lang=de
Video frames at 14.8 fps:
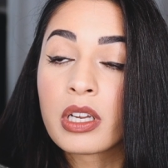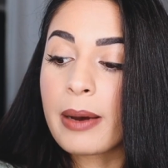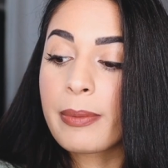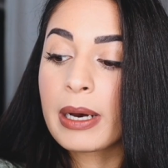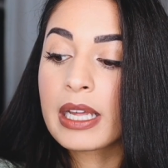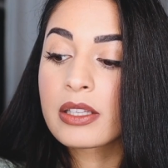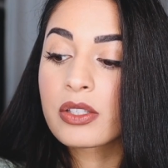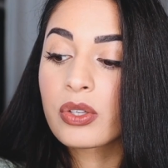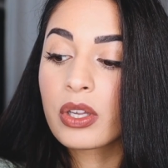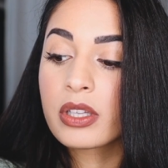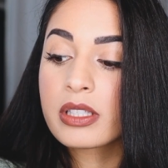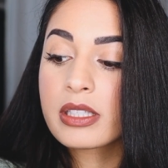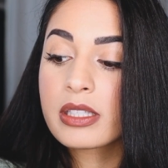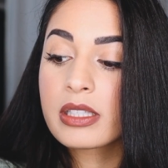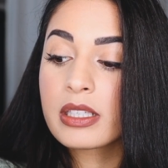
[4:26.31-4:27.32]
Aber
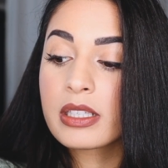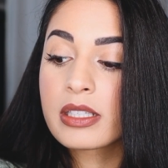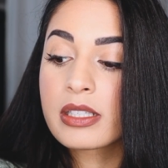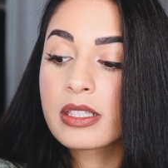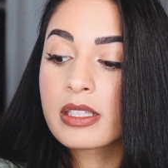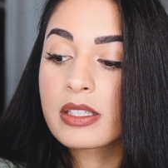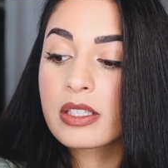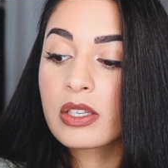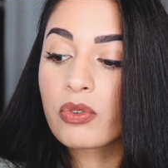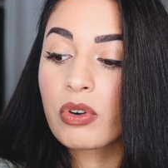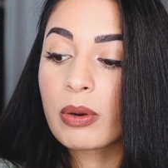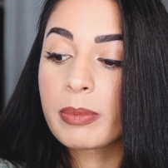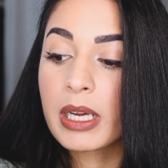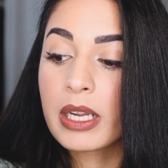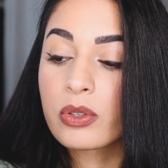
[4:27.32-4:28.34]
ansonsten ist
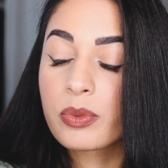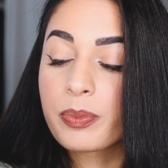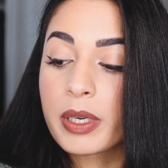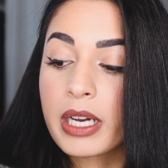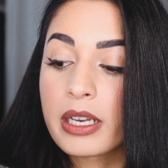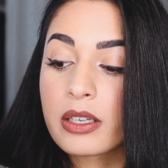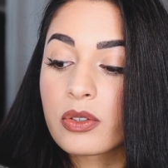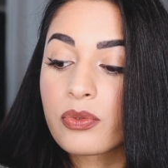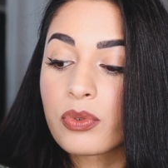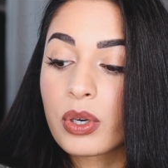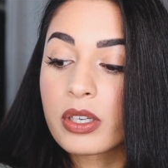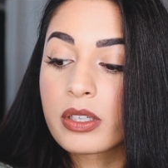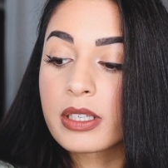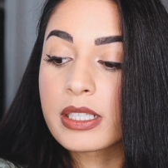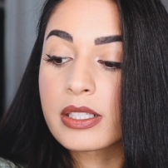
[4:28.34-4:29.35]
Instagram dadurch bekannt
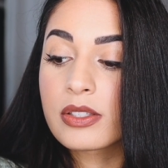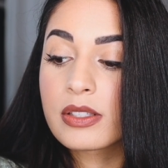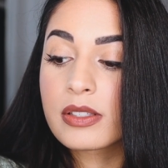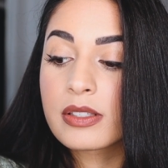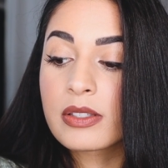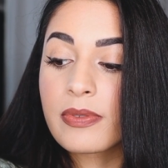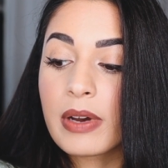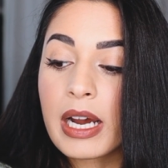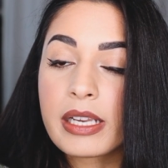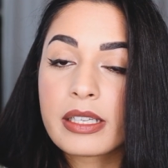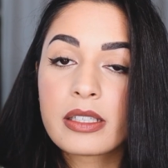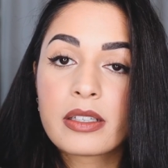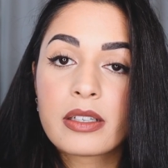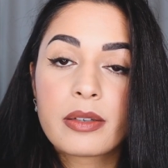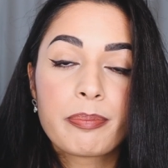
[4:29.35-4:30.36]
geworden, dass es war halt
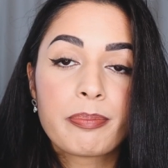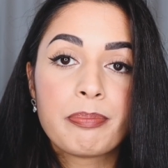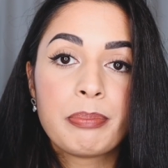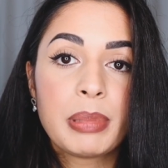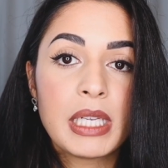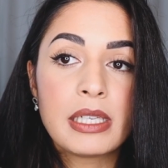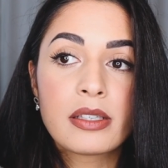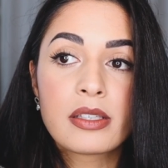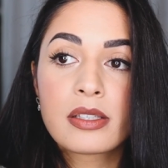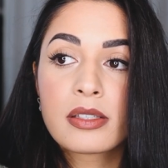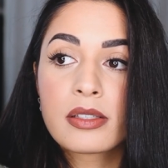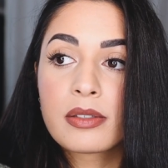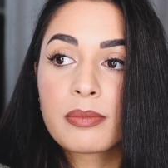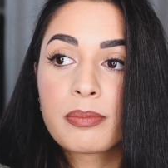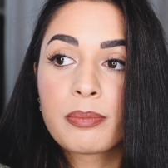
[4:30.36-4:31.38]
eine
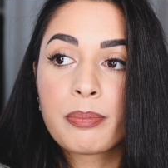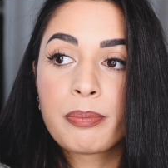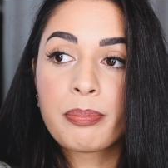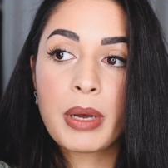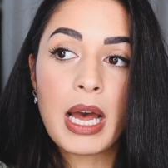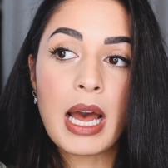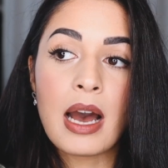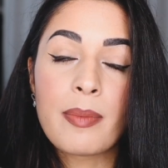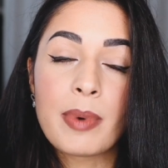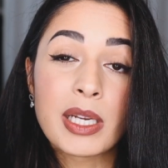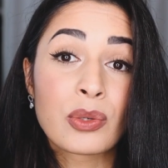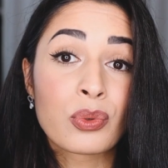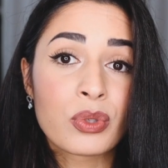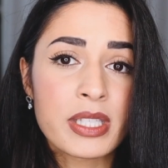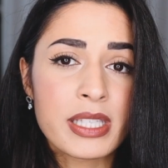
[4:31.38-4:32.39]
Bild
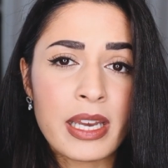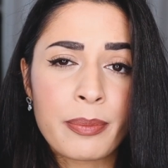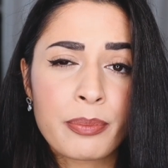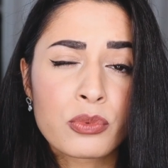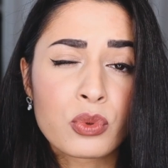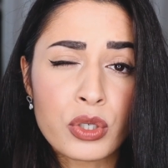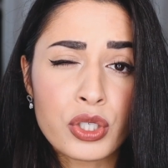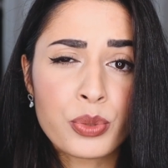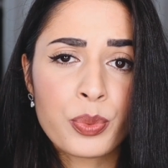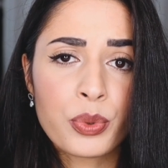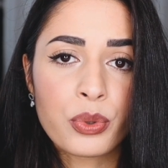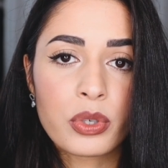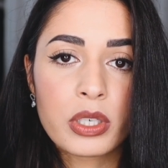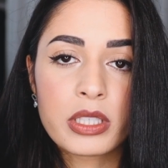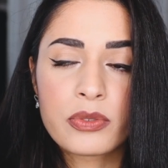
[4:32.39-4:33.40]
Bearbeitungs-App
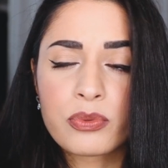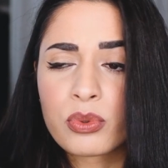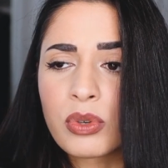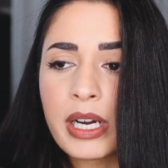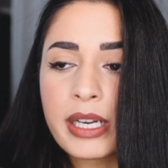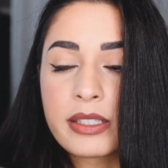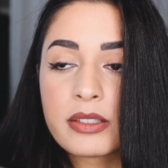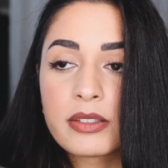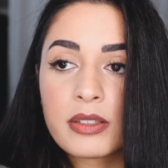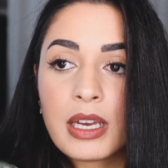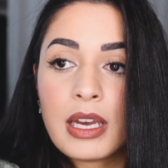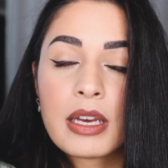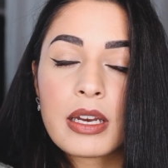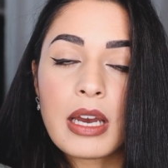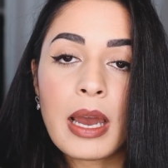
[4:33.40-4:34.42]
ursprünglich, wo du halt
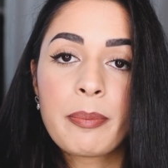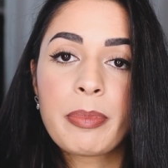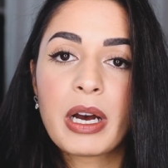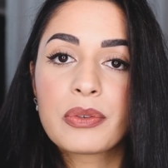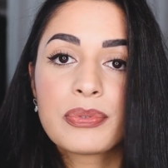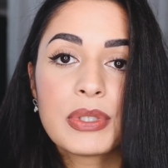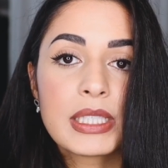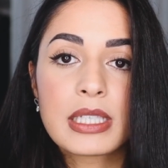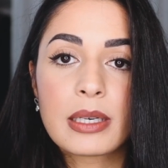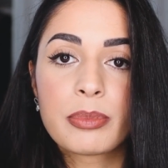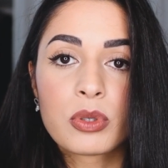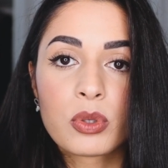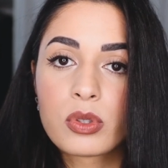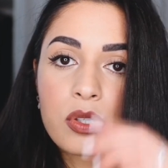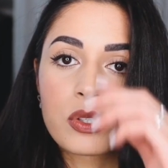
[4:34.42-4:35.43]
ein paar Filter
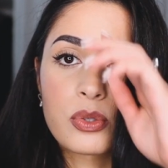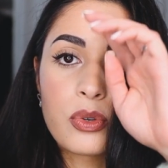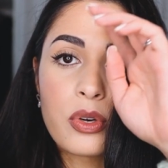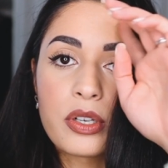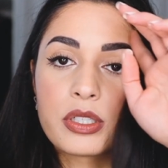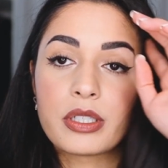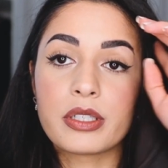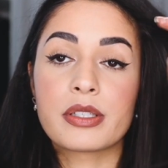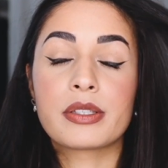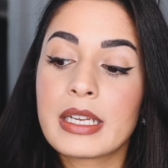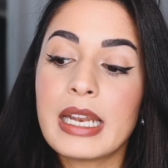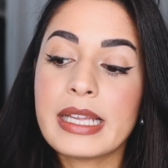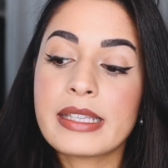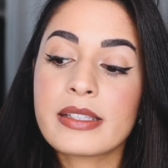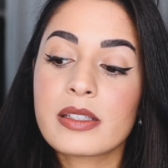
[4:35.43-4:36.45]
benutzen konntest. In
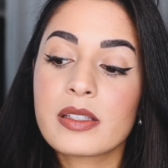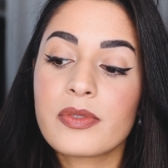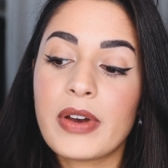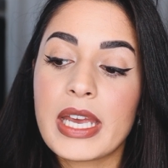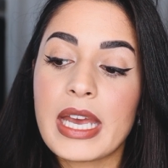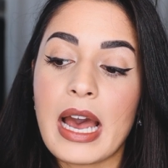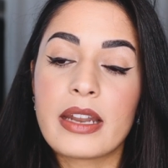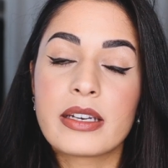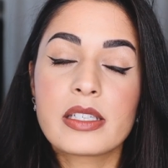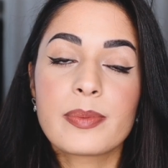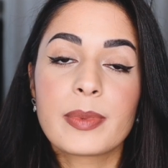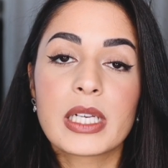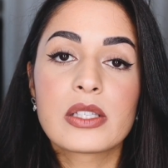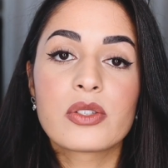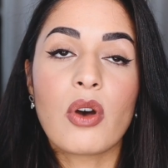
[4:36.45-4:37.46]
den letzten zwei Jahren ist
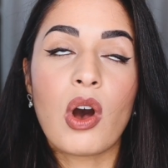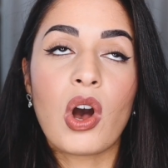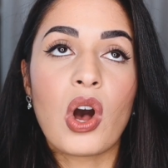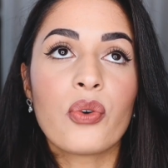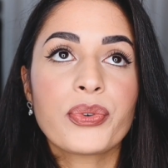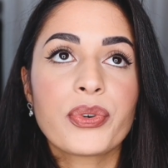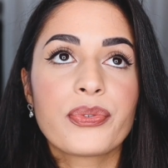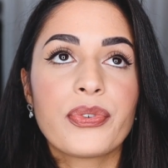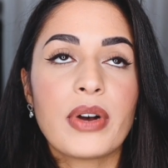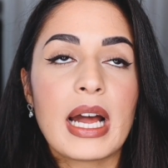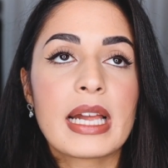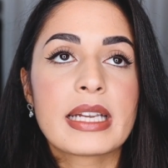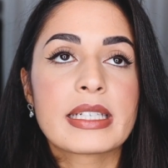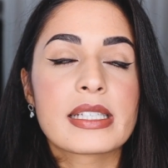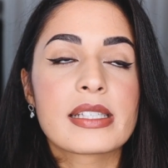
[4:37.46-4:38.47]
mir dazu auch
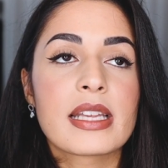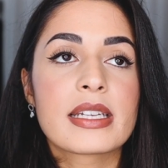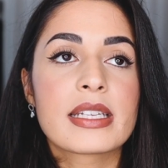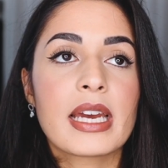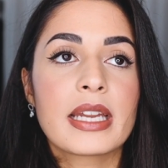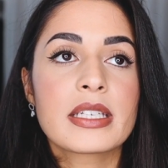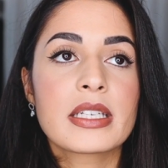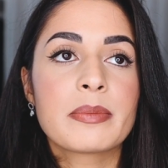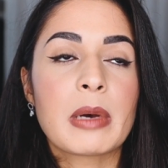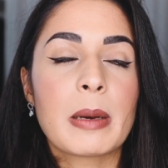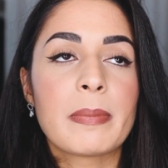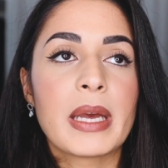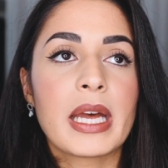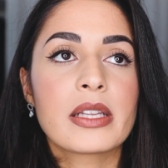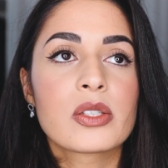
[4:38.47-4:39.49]
aufgefallen, dass der Trend immer
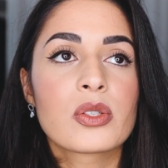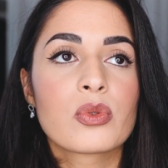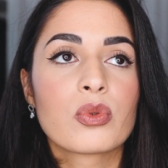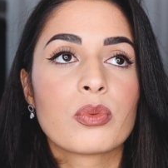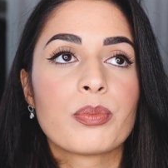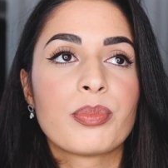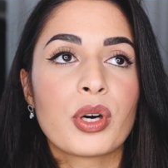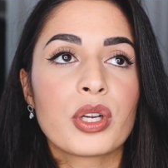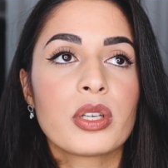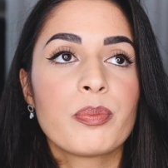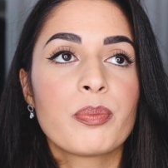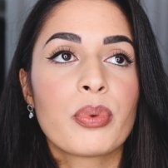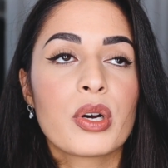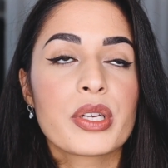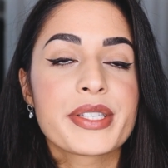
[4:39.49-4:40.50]
mehr zu Body
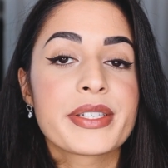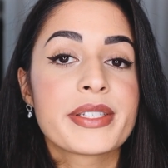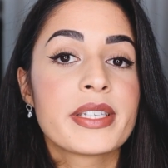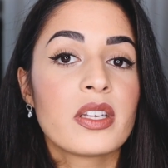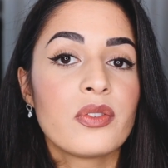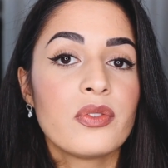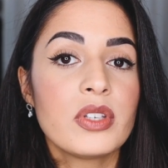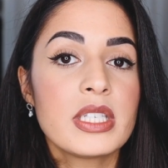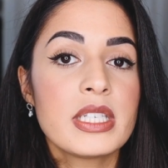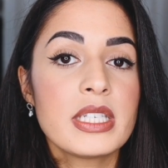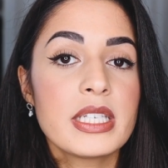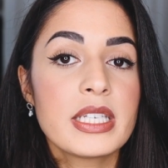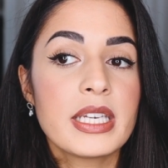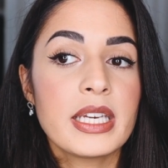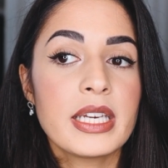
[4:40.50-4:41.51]

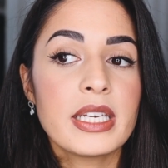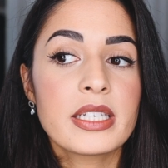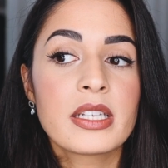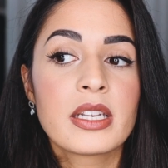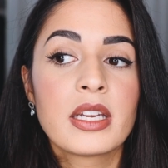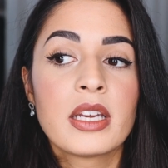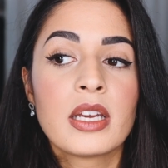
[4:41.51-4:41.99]
Positivity geht.